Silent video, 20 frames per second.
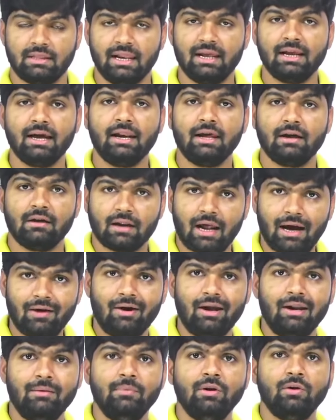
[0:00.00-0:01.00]
తెలంగాణకు
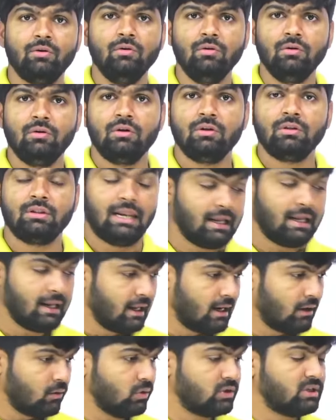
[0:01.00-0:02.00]
రావాలి మీరు
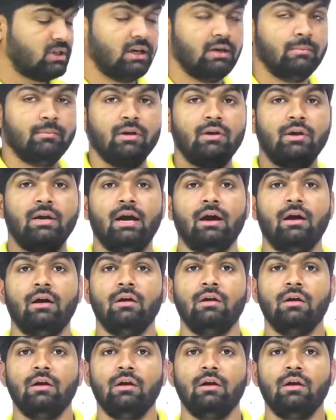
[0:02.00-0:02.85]
తెలంగాణకు వచ్చి మీరు ఇడ